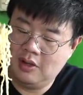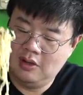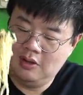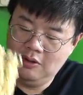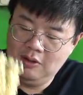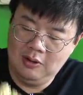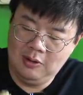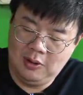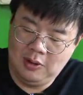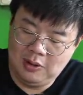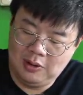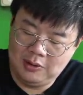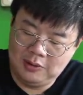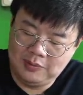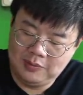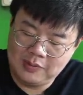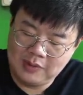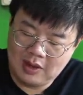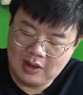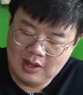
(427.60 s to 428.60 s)
Uh,
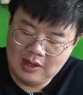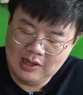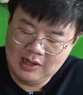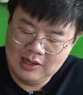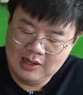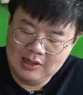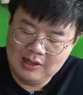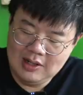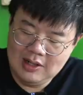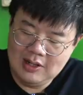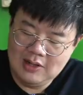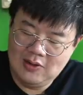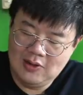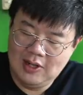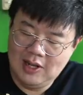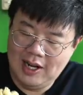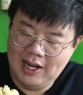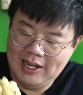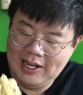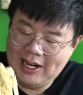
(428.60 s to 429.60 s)

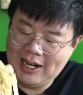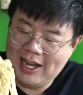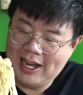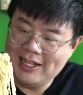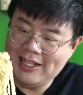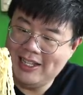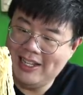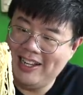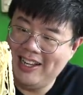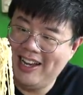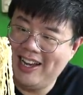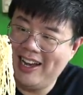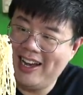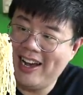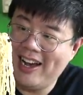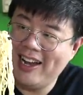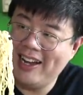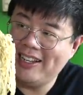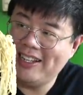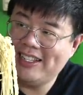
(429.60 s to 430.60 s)
sudah kita racik
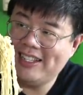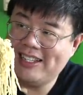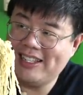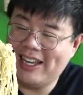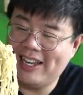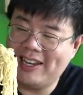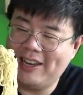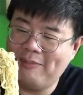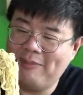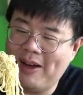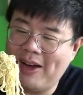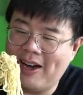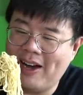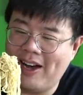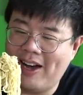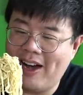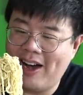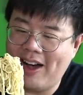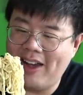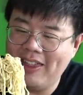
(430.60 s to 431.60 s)
guys, saatnya
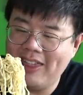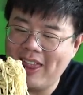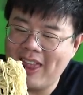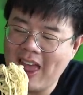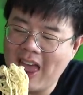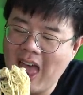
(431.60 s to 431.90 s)
makan.